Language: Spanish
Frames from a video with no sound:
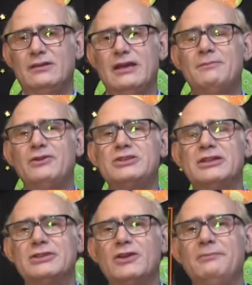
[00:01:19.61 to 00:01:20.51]
Hemos dicho
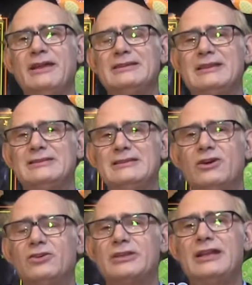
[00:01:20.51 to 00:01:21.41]
anteriormente, si
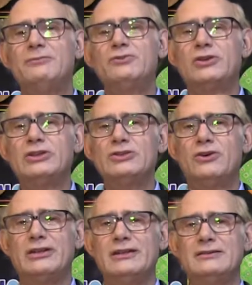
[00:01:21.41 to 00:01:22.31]
nosotros tenemos unos
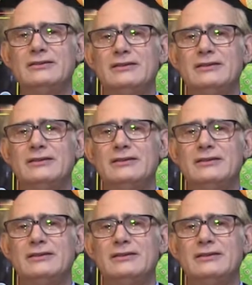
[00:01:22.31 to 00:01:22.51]
riñones,